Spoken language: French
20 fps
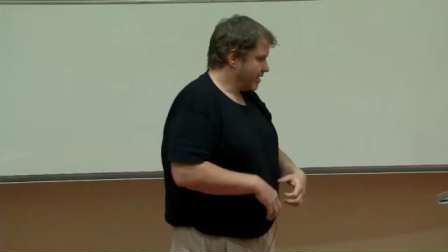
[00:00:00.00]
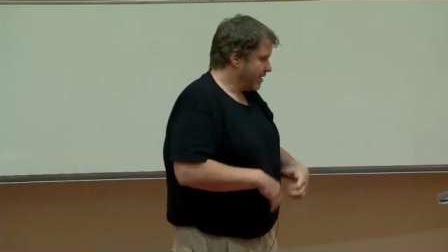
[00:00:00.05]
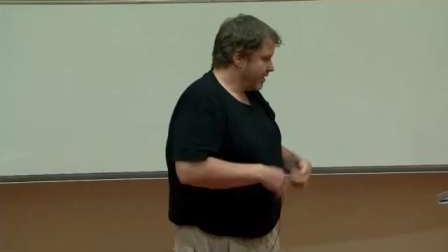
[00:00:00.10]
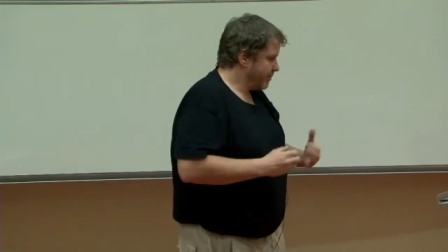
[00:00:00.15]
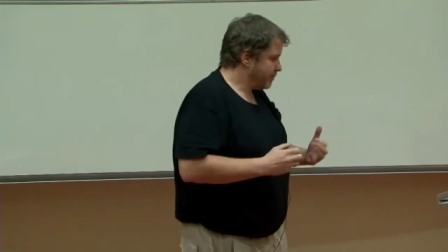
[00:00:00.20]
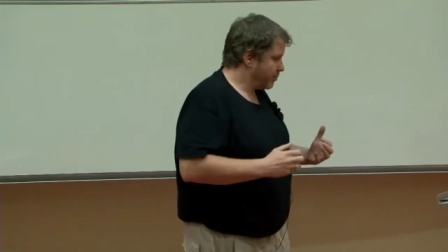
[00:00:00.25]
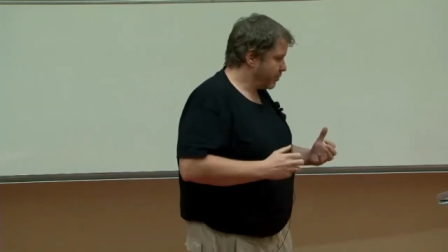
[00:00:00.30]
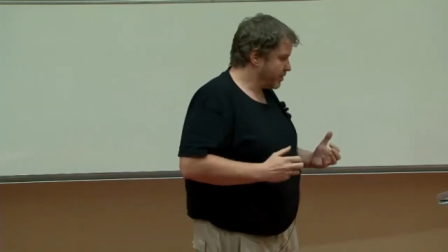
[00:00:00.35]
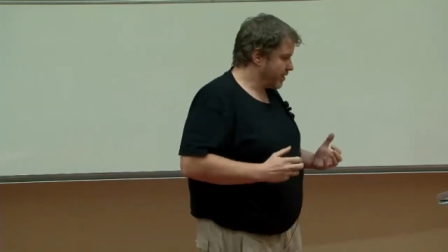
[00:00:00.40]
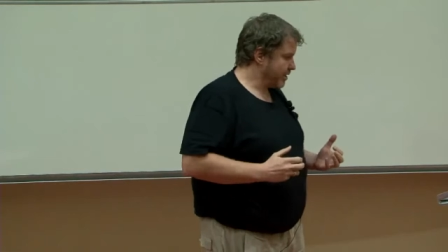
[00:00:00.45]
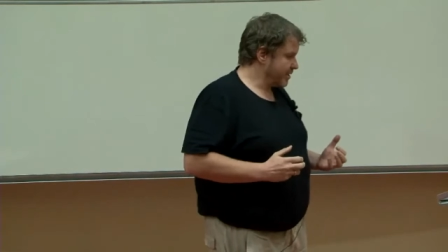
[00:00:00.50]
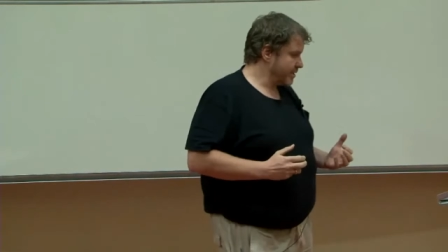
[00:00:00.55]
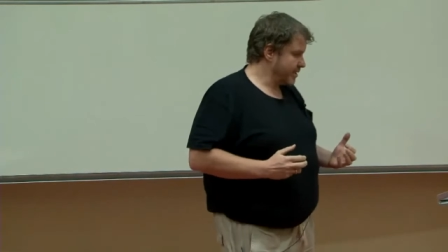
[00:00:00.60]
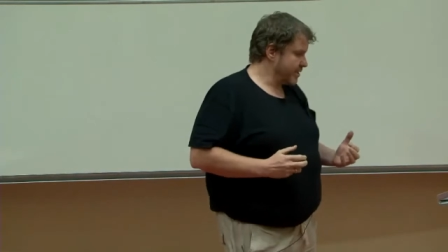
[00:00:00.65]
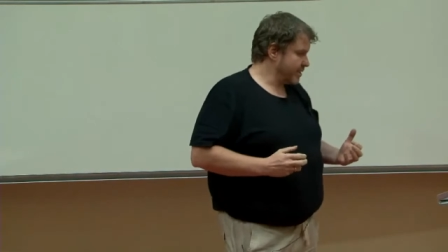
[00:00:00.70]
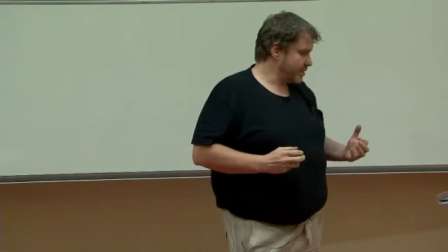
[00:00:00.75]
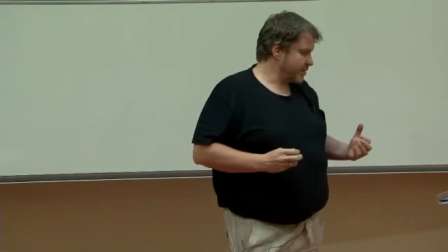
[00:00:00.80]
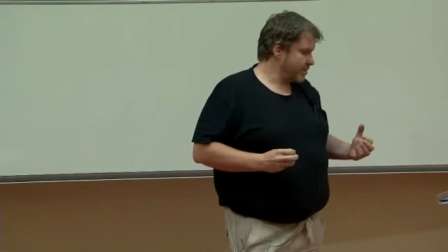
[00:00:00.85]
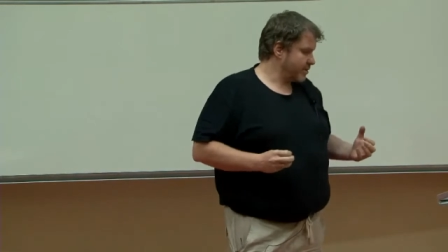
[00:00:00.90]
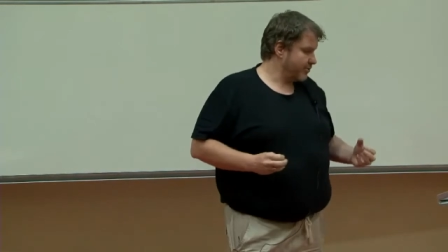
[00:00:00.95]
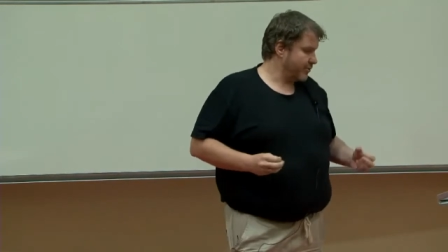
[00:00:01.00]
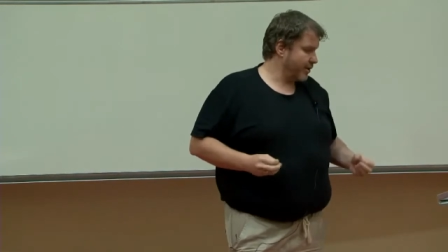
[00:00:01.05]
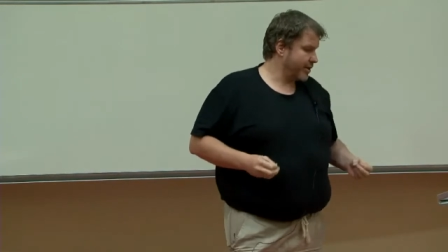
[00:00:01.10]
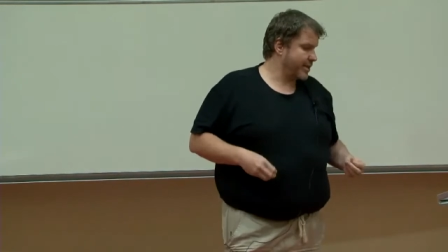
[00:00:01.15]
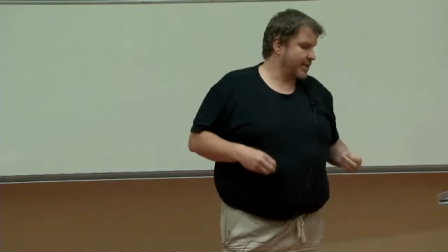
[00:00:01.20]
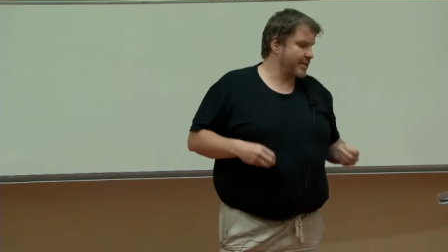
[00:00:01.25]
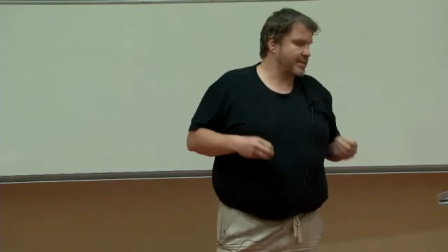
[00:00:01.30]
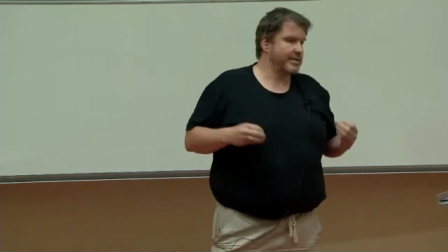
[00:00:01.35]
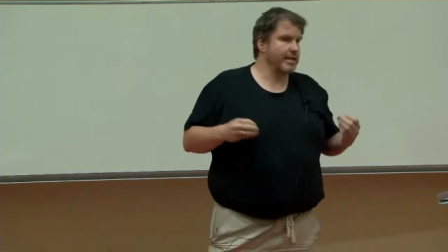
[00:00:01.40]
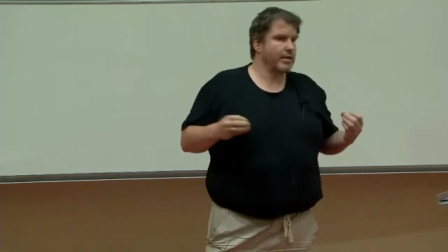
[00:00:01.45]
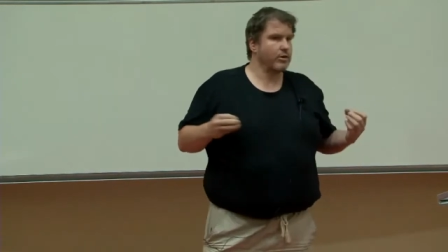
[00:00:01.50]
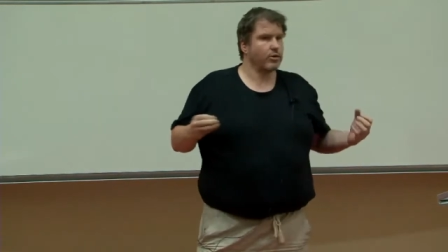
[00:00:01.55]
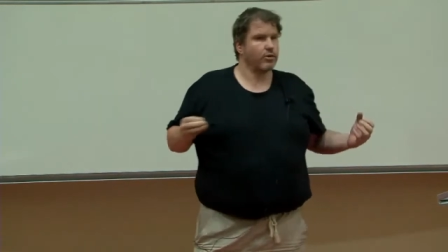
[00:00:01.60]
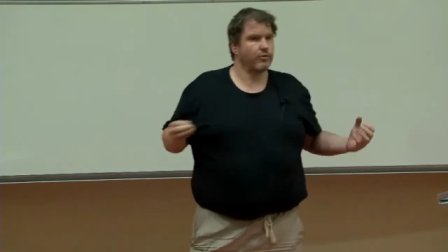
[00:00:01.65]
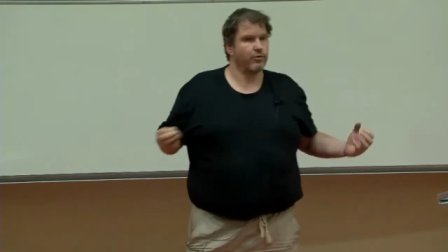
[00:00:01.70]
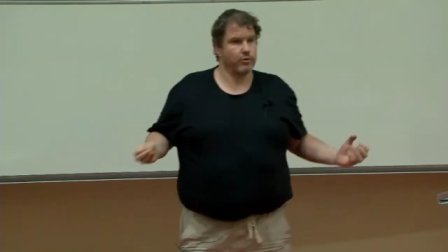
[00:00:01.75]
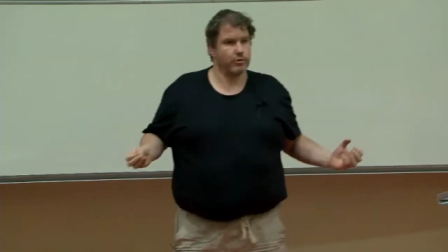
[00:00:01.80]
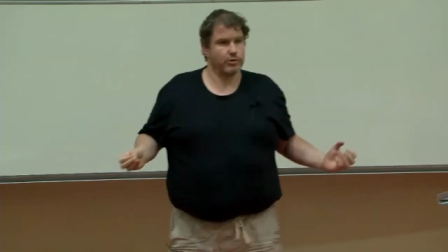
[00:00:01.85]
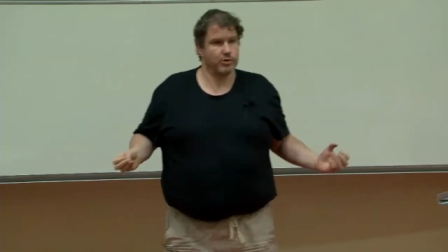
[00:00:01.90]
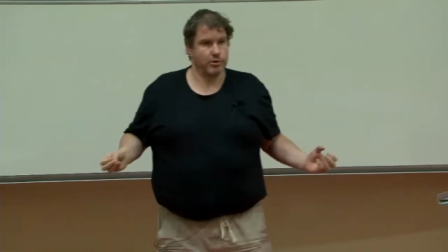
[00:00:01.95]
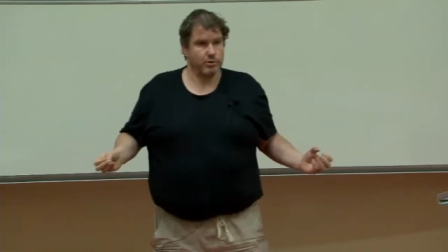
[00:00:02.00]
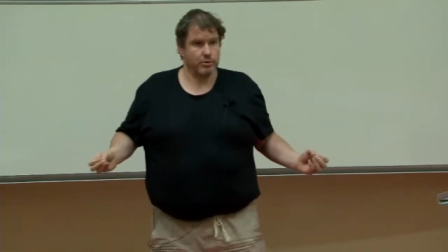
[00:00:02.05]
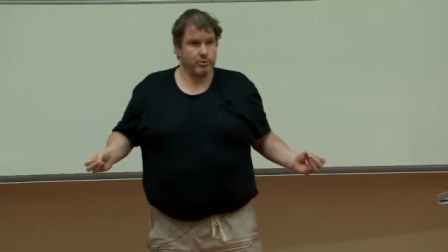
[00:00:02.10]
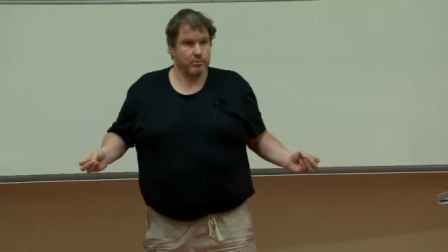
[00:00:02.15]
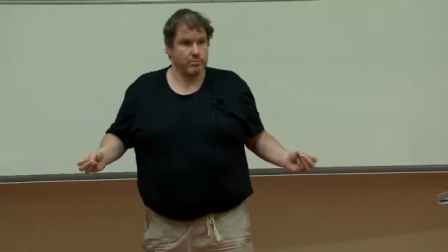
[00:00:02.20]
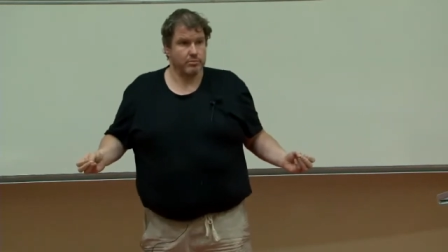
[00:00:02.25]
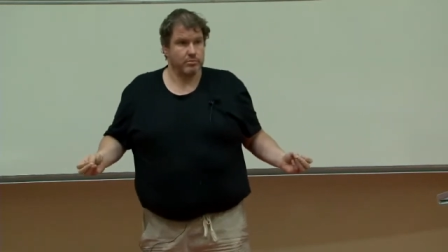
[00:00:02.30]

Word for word: Hypothesis va tester notre fonction.